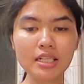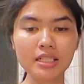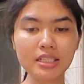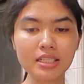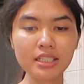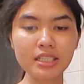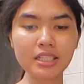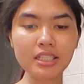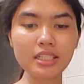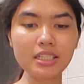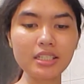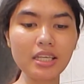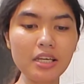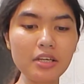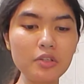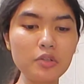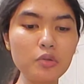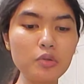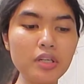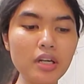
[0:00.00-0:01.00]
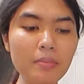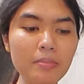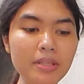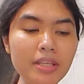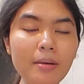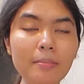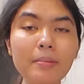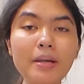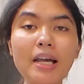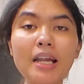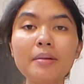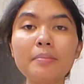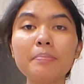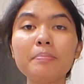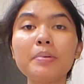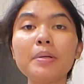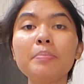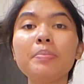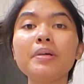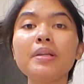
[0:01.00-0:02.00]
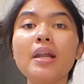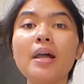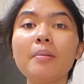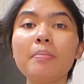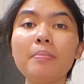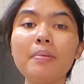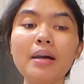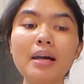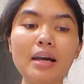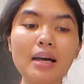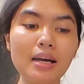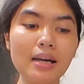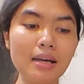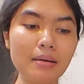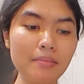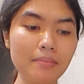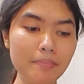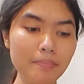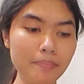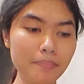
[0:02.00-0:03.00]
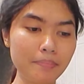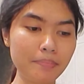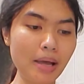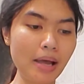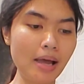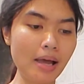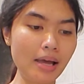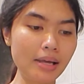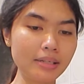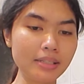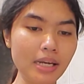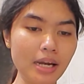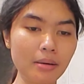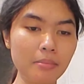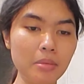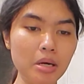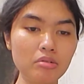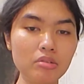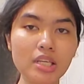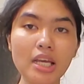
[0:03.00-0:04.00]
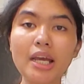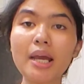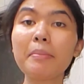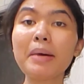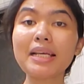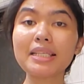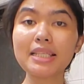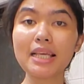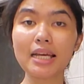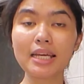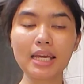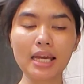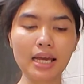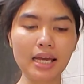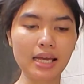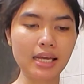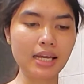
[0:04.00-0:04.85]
Di sini saya sudah menyiapkan beberapa bahan yang mau saya masak